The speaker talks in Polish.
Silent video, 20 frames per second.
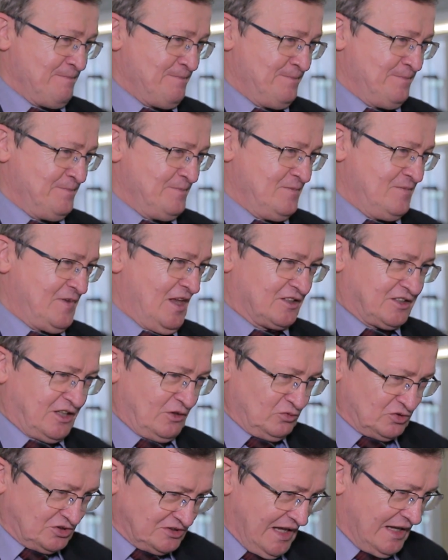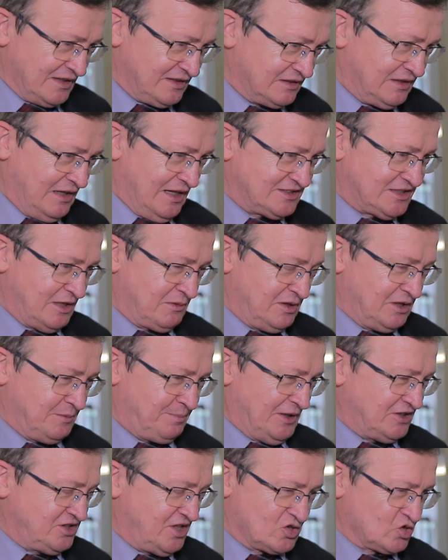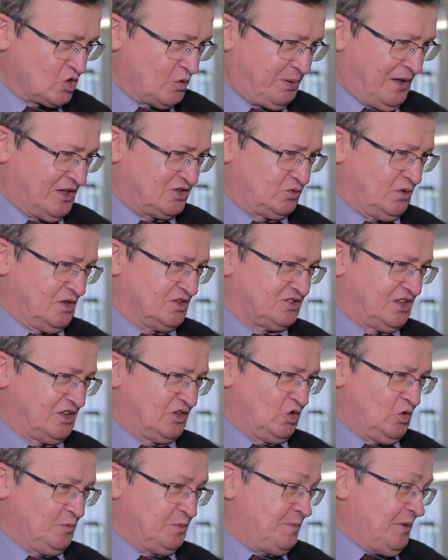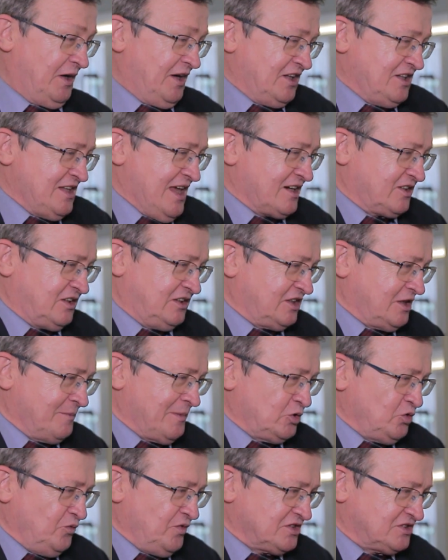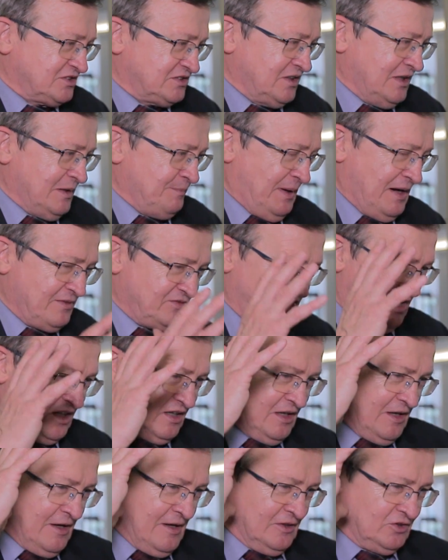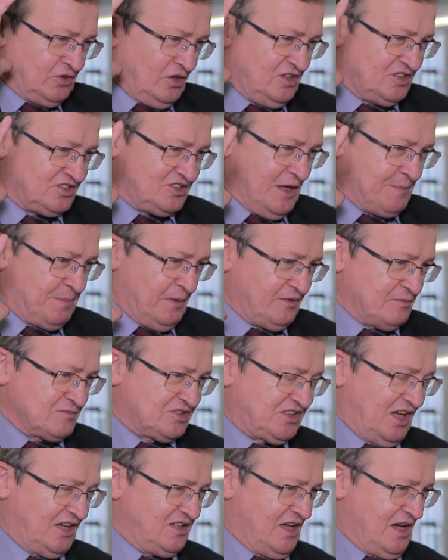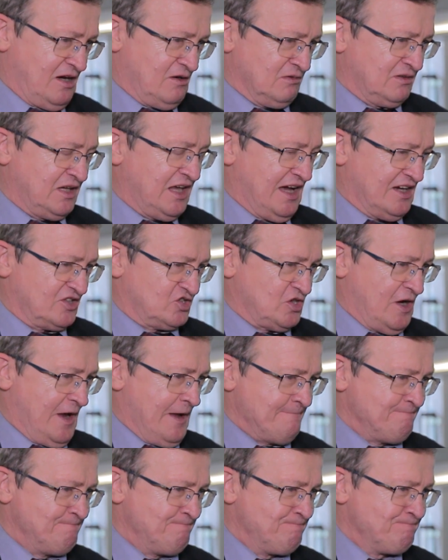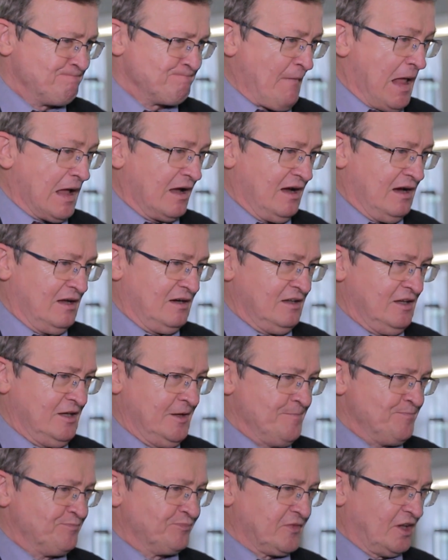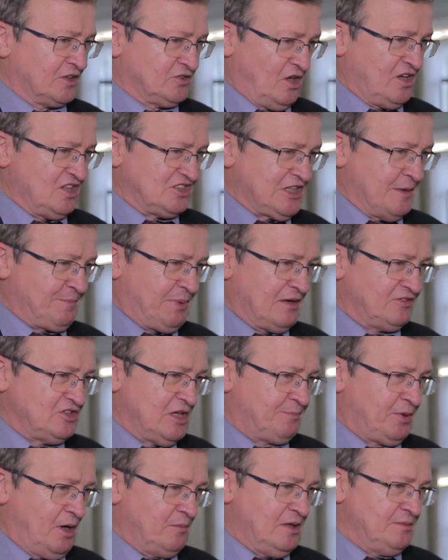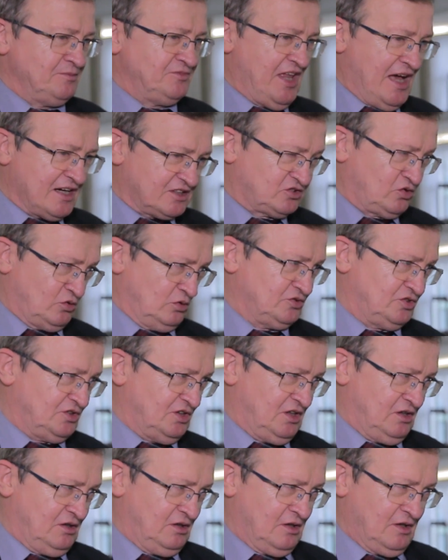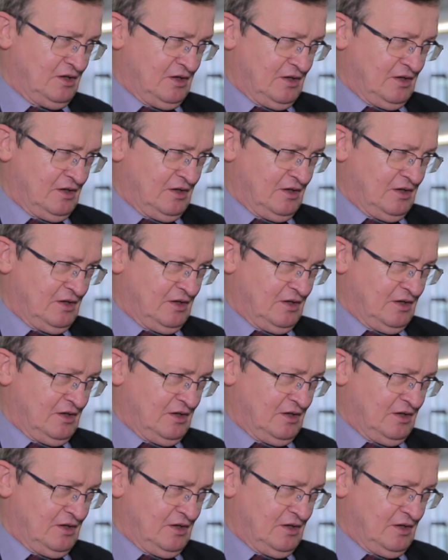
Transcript: Mm, wielkie uznanie dla całej ciężko pracującej grupy. Pielęgniarki, tych tematów jest naprawdę, to jest, nie powiem stajnia Ogiasza, ale to jest naprawdę problem tak trudny,